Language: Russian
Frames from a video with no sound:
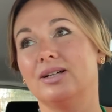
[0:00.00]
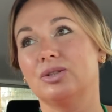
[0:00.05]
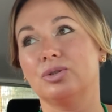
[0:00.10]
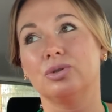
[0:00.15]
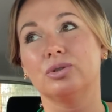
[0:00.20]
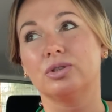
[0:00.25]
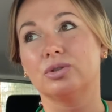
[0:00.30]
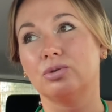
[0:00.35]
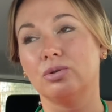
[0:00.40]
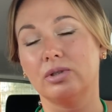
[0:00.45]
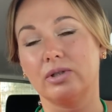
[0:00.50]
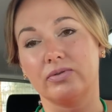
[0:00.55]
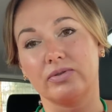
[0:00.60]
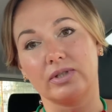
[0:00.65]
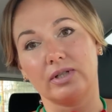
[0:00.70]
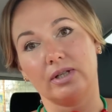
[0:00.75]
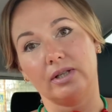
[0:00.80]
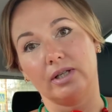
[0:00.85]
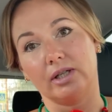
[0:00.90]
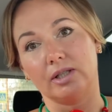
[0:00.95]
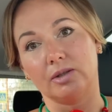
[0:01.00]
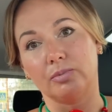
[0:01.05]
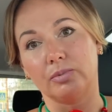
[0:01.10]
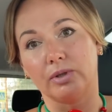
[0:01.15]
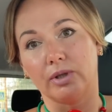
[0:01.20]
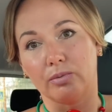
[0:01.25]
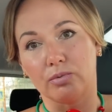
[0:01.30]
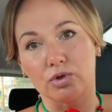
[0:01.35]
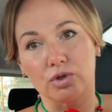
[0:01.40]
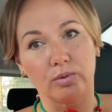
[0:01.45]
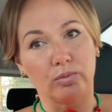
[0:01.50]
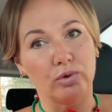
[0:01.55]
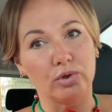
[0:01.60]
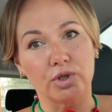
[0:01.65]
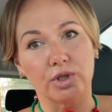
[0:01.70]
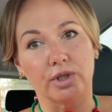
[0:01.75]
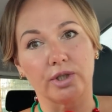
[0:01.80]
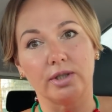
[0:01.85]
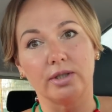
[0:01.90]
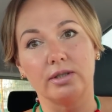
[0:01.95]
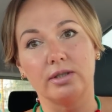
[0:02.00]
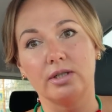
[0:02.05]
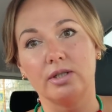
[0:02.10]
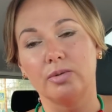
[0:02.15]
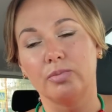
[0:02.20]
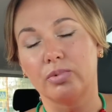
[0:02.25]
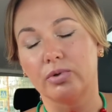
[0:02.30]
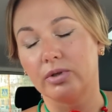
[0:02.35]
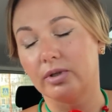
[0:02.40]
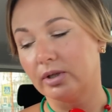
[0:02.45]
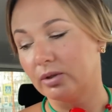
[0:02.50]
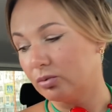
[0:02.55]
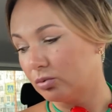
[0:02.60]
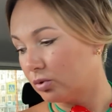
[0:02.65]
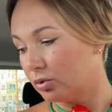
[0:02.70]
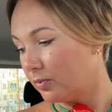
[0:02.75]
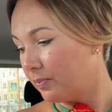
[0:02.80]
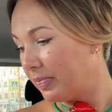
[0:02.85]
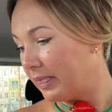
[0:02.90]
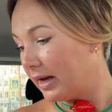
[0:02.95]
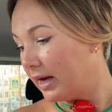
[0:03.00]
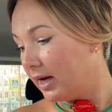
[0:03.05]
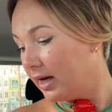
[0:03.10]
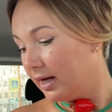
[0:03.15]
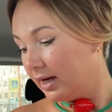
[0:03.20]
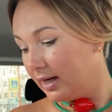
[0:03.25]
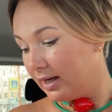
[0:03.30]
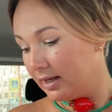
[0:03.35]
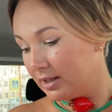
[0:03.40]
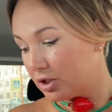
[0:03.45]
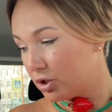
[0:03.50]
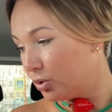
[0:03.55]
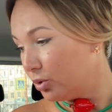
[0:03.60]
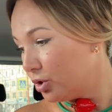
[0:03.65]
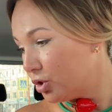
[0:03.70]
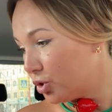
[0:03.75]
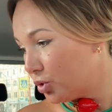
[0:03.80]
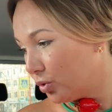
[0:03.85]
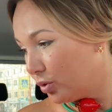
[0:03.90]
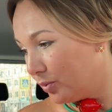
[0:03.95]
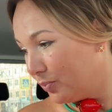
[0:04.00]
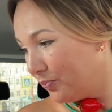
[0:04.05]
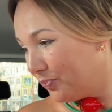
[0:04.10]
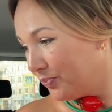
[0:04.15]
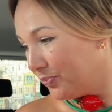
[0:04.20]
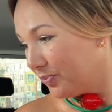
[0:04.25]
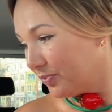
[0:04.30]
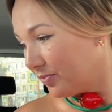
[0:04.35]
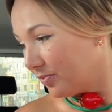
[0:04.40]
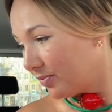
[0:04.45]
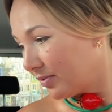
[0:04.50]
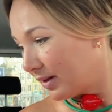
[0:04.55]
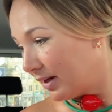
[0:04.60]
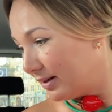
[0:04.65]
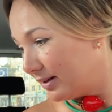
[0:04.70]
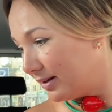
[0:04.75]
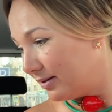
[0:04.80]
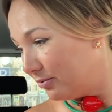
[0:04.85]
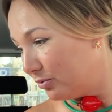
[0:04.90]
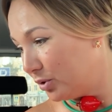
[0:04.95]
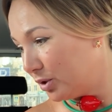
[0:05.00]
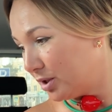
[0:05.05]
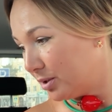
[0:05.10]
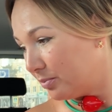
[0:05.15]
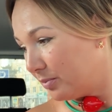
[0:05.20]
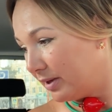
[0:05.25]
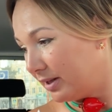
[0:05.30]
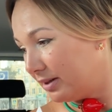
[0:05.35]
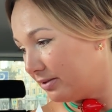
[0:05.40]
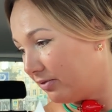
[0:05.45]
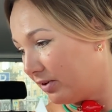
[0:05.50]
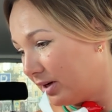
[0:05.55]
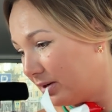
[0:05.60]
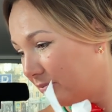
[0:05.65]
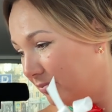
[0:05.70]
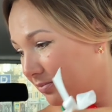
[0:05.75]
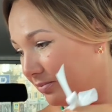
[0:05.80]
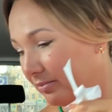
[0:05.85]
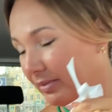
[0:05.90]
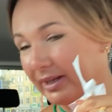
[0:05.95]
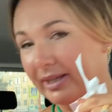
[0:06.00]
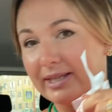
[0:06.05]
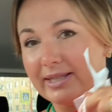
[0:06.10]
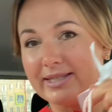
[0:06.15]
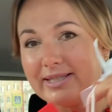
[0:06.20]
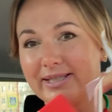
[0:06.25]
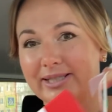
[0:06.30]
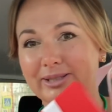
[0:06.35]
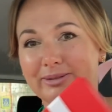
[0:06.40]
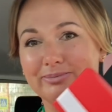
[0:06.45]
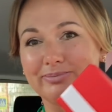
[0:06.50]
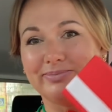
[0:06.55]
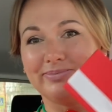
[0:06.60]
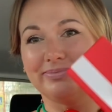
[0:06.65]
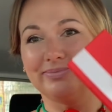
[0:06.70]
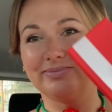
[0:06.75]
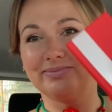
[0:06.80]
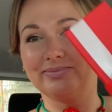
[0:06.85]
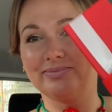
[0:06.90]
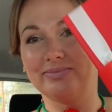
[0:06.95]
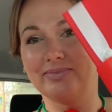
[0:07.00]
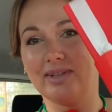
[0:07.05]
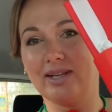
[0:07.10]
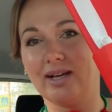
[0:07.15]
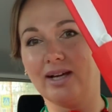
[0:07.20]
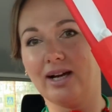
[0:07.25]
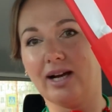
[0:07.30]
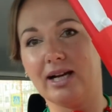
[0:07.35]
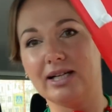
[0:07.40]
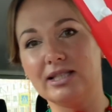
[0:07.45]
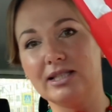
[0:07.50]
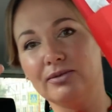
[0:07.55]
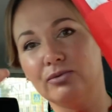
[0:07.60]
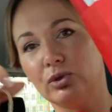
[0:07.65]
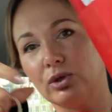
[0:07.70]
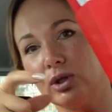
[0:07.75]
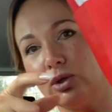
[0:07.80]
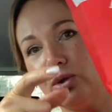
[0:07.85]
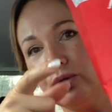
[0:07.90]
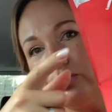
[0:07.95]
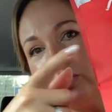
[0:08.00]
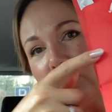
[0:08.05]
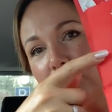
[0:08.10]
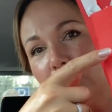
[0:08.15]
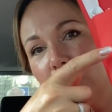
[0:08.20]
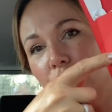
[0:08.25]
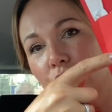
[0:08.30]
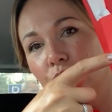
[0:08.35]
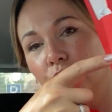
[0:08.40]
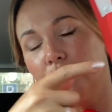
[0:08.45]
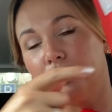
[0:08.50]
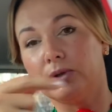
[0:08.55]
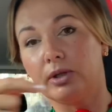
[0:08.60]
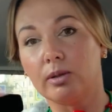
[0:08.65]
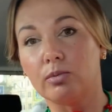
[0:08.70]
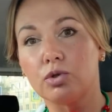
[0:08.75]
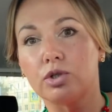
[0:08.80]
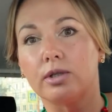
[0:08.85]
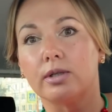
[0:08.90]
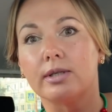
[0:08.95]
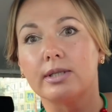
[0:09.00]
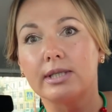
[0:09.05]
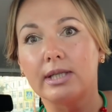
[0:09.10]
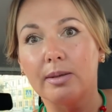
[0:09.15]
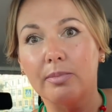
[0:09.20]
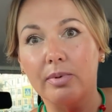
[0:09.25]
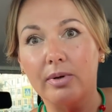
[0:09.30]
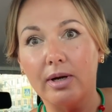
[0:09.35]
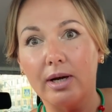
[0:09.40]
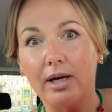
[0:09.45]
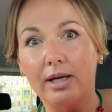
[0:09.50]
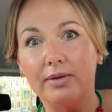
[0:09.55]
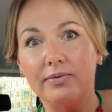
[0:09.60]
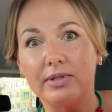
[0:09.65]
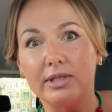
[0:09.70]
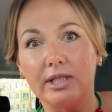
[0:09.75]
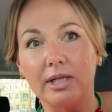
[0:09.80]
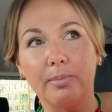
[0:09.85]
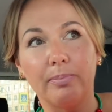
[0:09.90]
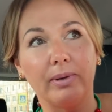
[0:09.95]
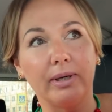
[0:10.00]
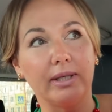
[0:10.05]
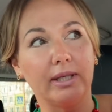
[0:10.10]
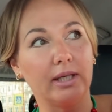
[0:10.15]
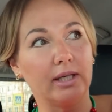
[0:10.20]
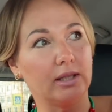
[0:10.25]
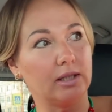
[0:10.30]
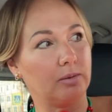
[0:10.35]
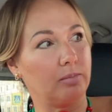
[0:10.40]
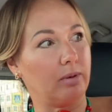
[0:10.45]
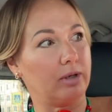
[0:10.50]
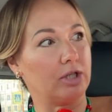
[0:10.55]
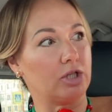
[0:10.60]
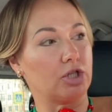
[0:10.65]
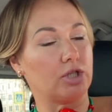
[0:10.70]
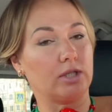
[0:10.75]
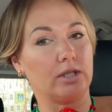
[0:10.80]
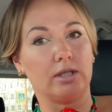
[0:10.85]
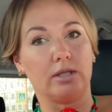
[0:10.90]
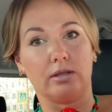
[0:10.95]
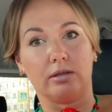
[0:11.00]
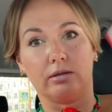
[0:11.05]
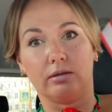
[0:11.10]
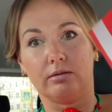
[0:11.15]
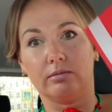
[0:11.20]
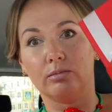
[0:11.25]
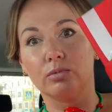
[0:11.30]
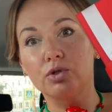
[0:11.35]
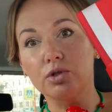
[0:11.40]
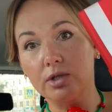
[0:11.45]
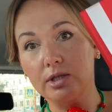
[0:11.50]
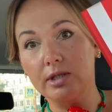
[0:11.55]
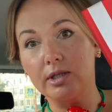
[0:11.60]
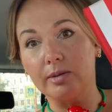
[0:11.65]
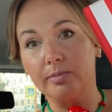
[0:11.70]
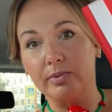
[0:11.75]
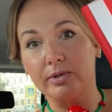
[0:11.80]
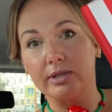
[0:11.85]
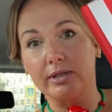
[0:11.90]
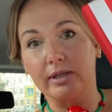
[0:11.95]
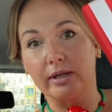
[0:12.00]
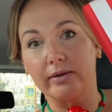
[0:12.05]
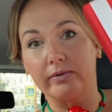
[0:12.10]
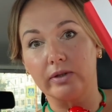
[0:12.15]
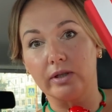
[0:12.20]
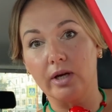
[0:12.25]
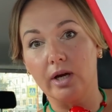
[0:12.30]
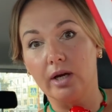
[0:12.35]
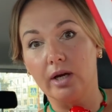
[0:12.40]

то это только в Sunlight, потому что больше их нигде не продают. Что еще? Вот мои два пакетика. Один вот такой вот смешной, потому что разобрали все пакеты большие. Можете себе представить?